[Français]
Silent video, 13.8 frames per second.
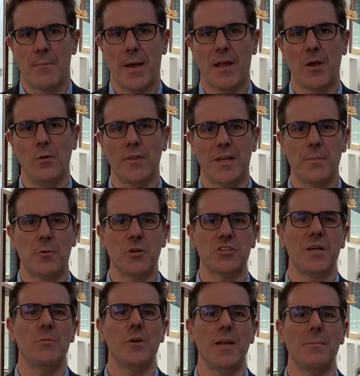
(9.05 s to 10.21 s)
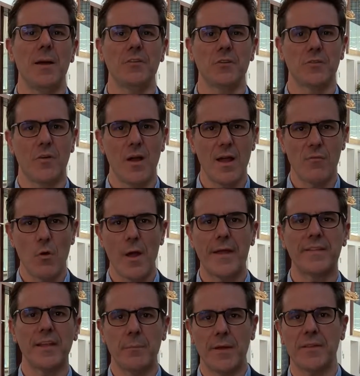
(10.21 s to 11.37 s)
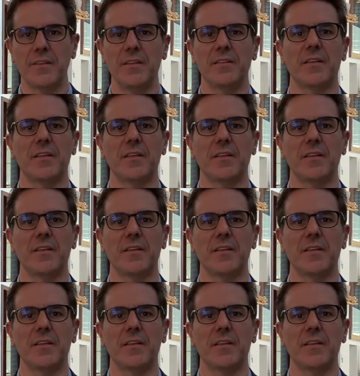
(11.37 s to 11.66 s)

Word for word: Par contre, dans les prochains mois, la banque devra avoir interprété